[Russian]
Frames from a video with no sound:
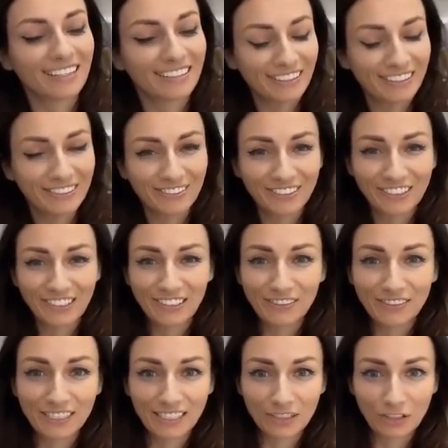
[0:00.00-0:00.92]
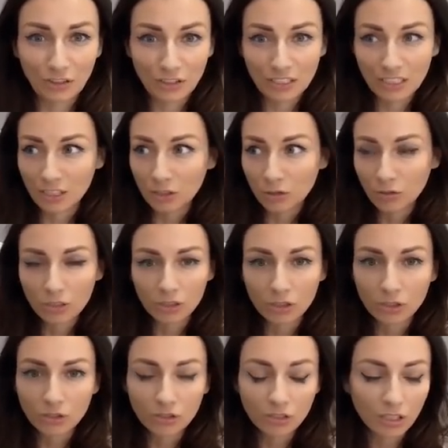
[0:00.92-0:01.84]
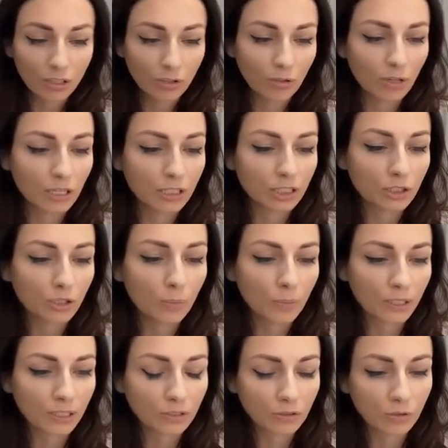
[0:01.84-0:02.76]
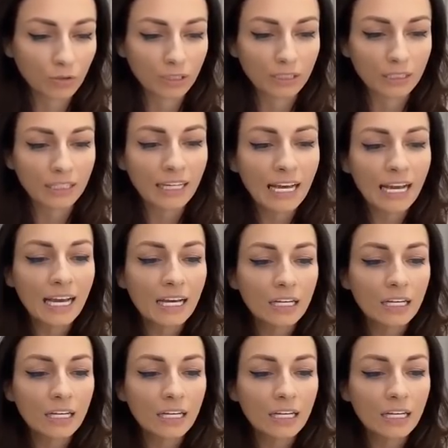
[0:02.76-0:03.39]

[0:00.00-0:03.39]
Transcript: Это будут люди, которые скажут, Оля, что такое, что происходит.